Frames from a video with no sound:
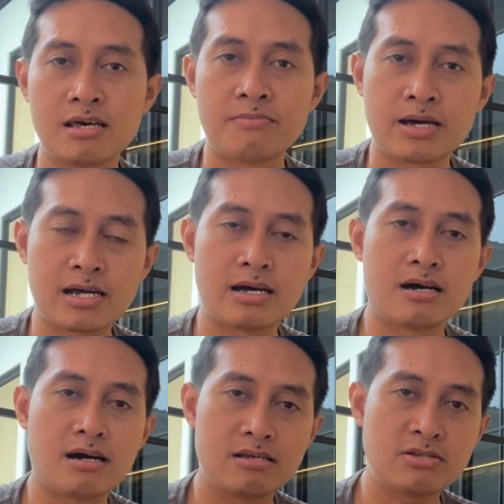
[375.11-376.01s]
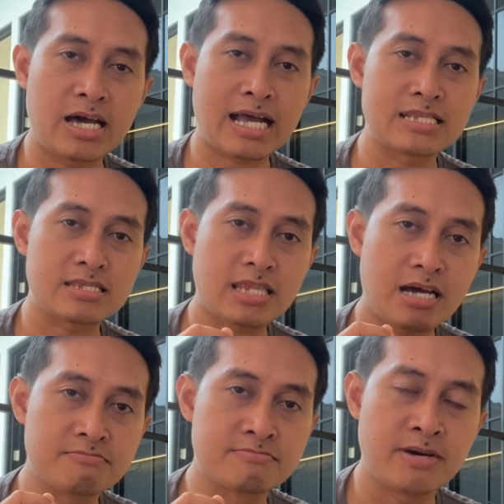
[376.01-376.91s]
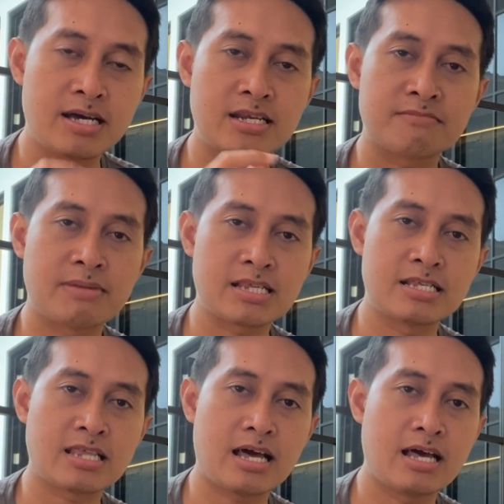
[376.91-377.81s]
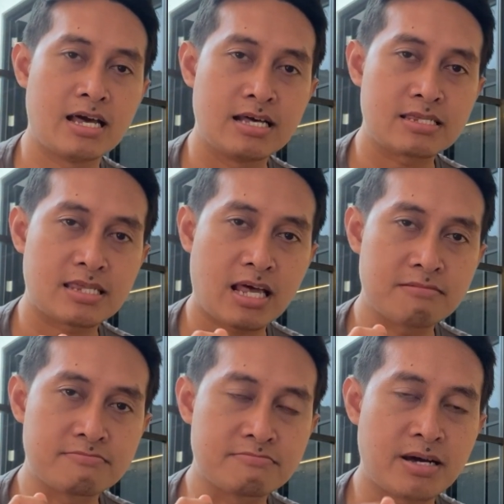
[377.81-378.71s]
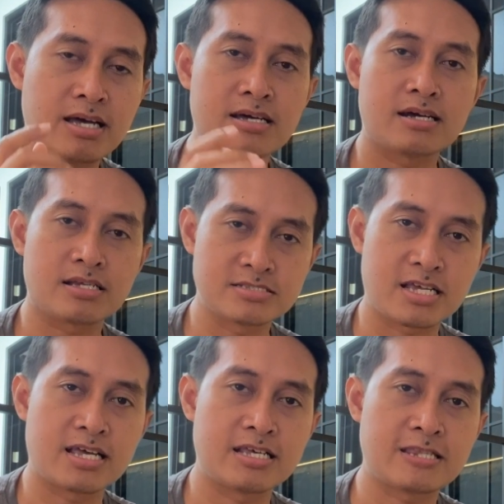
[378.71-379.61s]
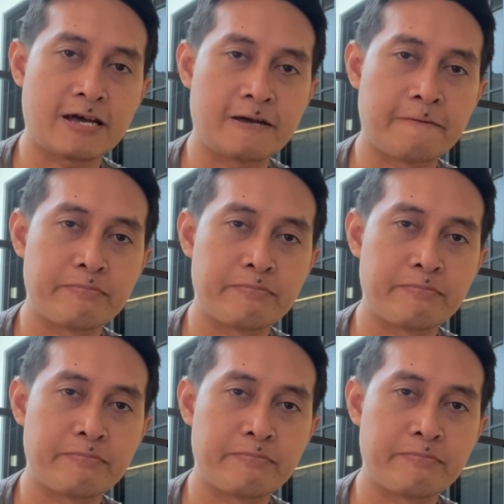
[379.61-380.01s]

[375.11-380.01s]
maka Allah akan tambah nikmat kita, tambah rezeki kita.